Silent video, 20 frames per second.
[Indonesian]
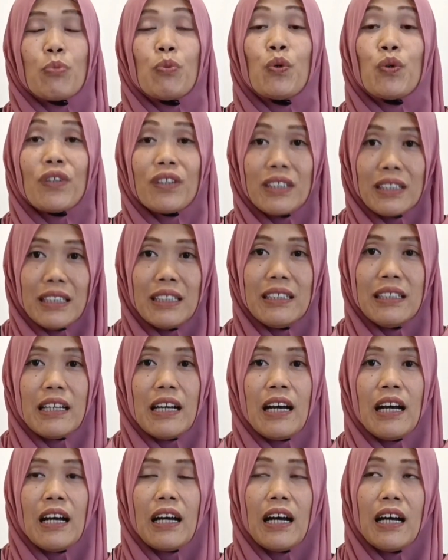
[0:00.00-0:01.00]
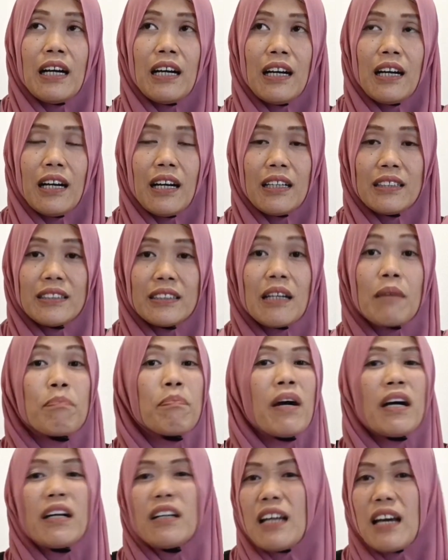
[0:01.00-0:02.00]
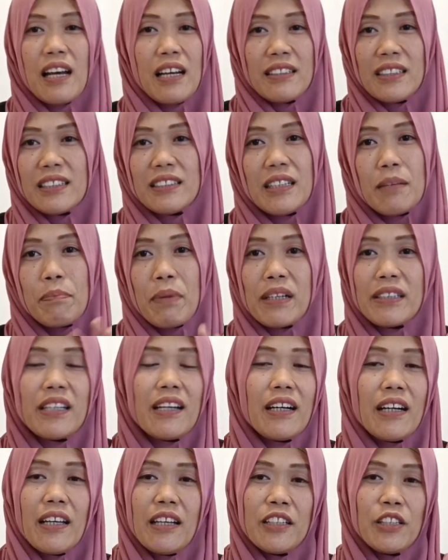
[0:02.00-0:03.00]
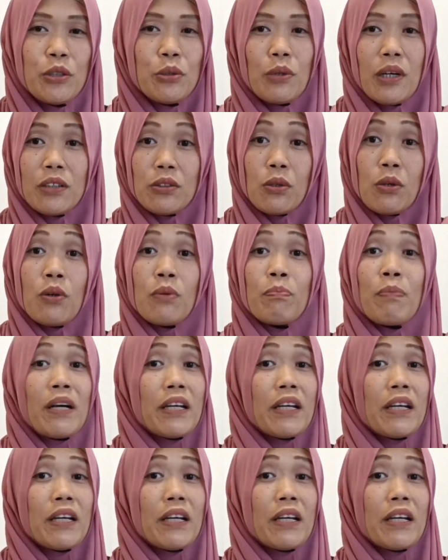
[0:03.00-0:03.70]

Mungkin ya eh, cabang lah ada cabangnya kayak gitu atau